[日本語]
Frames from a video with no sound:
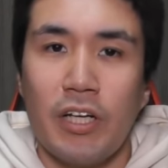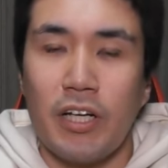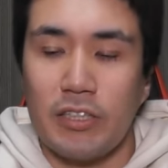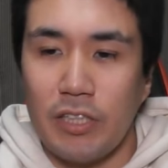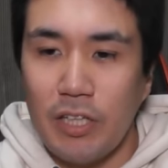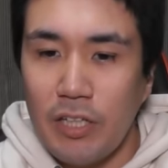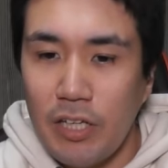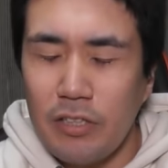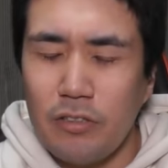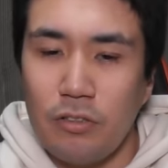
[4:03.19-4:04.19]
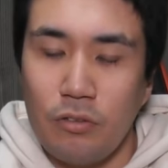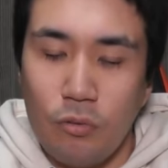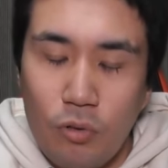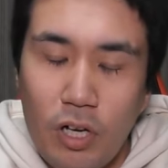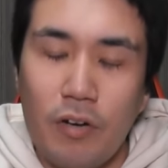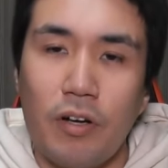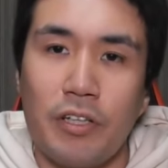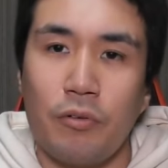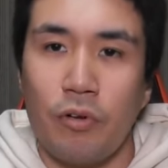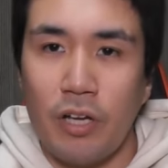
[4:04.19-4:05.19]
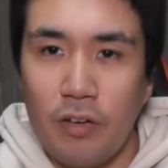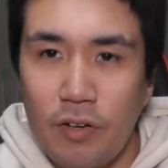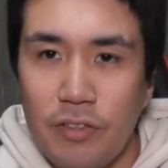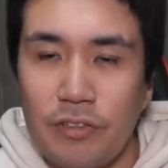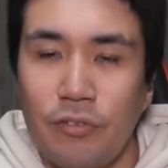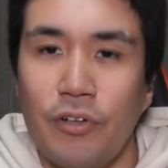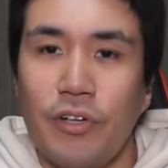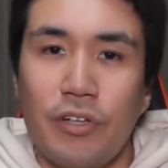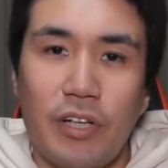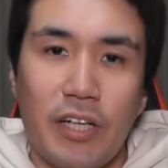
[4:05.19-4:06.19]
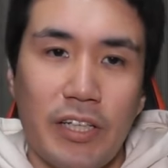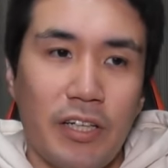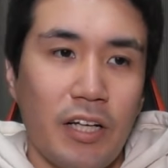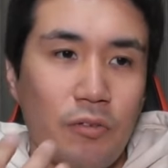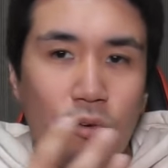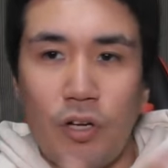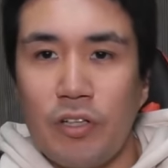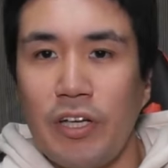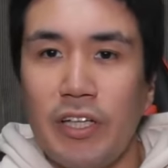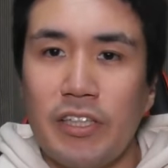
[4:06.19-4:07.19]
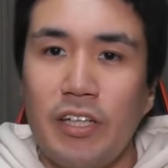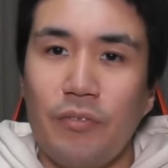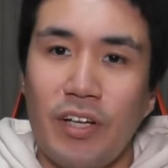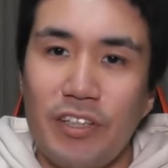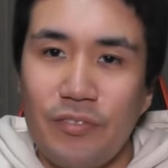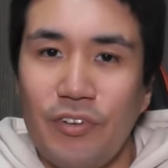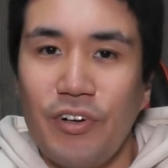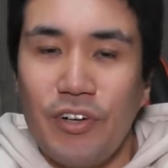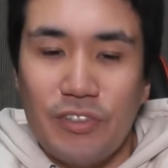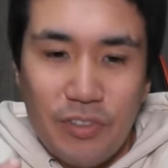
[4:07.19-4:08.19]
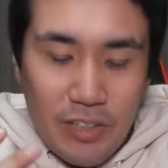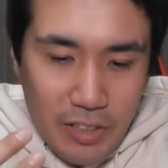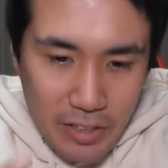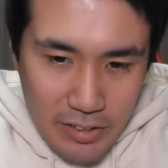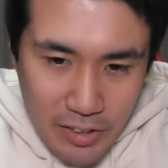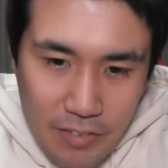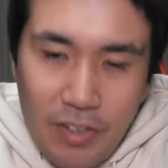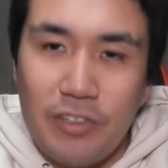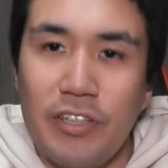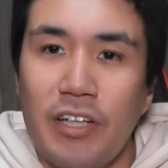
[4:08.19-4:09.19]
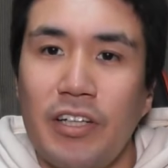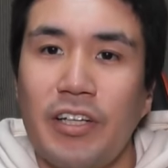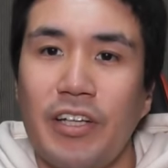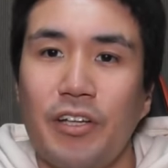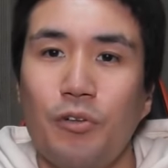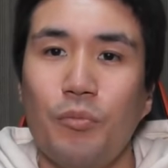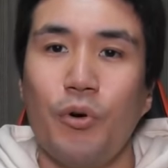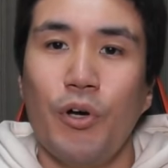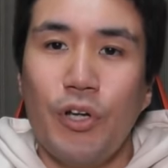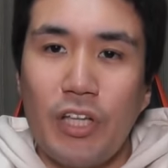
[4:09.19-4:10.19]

稼げない農家が悪い、俺が悪いとかね、他の経営者でもあっても、それは経営者が悪いなんだけれども、